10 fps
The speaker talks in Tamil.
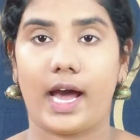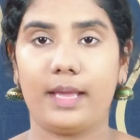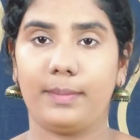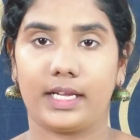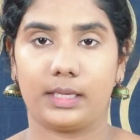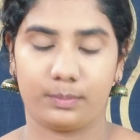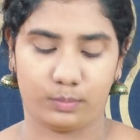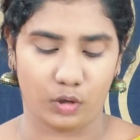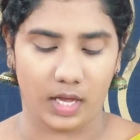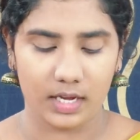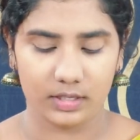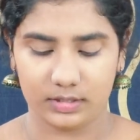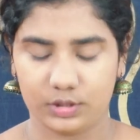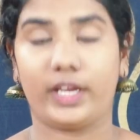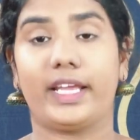ஐ மேக்கப் போகலாம்
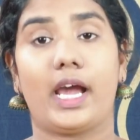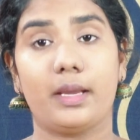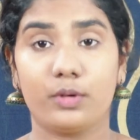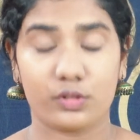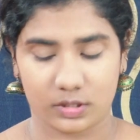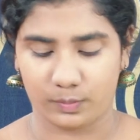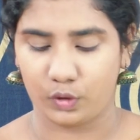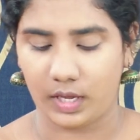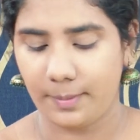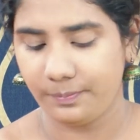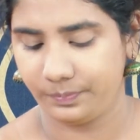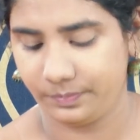சாரி ஐப்ரோஸ்க்கு போகலாம்